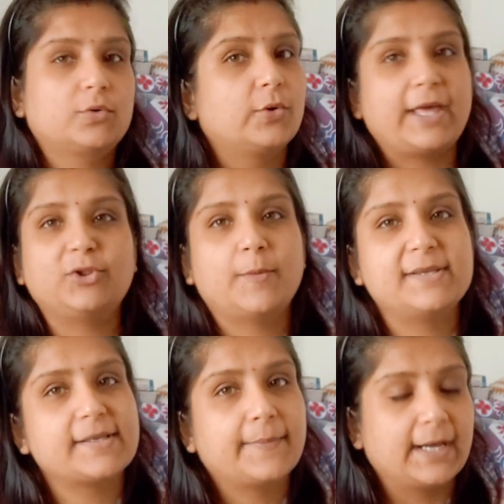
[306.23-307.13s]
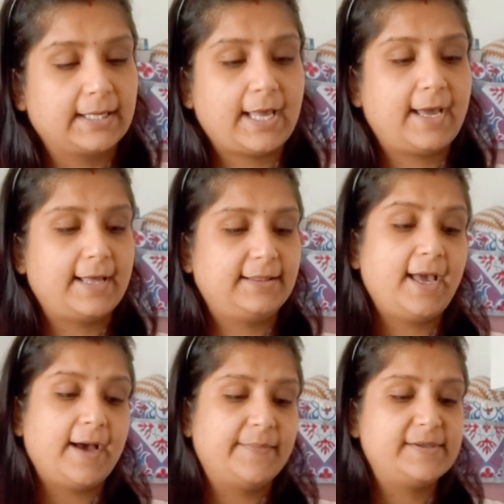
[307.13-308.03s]
कुकिंग तो मैं सब करके गई
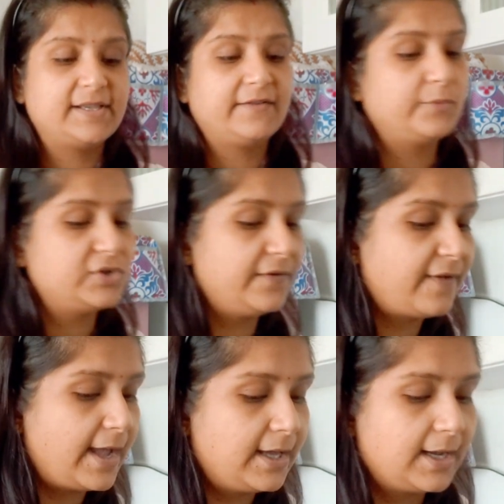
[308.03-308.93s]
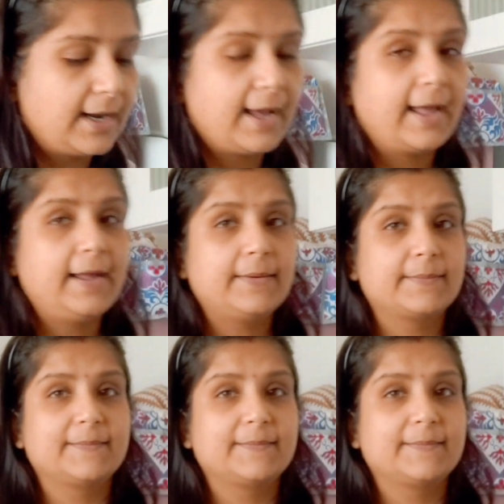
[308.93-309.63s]
थी अभी सिर्फ मुझे फ्राई करना है